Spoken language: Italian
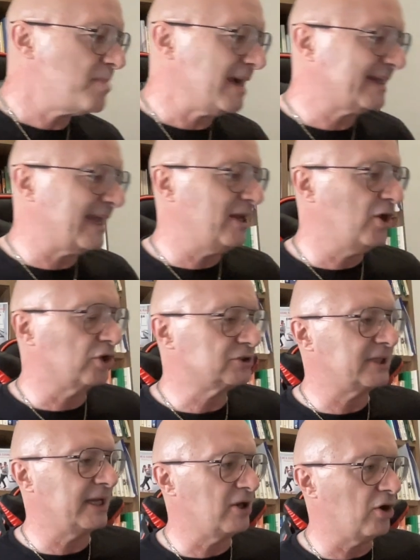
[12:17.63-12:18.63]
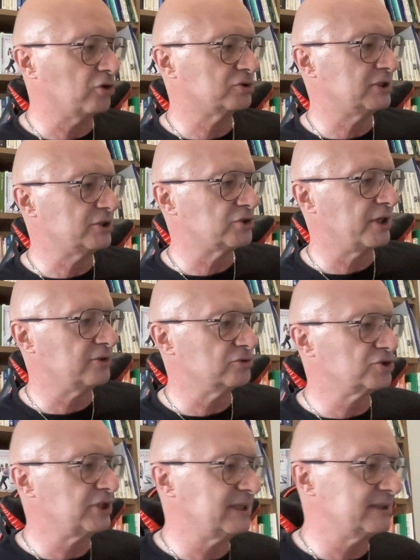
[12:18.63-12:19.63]
Ma che lotti e lotti? Cioè,
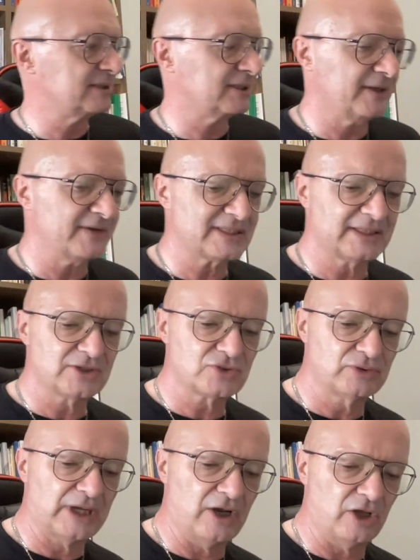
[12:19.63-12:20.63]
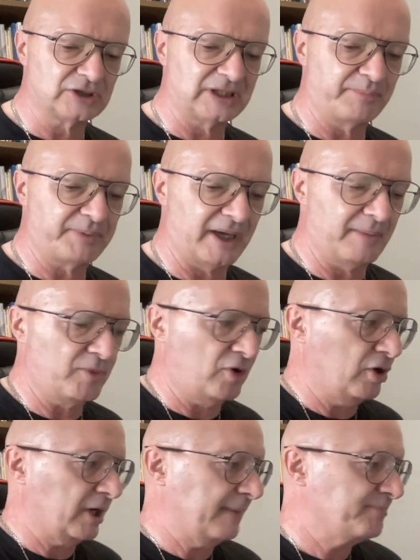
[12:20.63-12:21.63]
non ne- deve essere nessuna lotta per
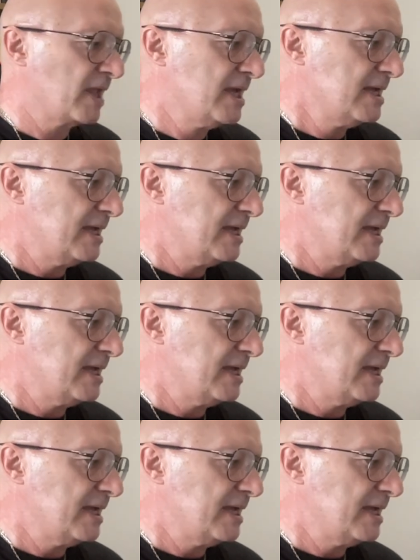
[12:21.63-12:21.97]
amore.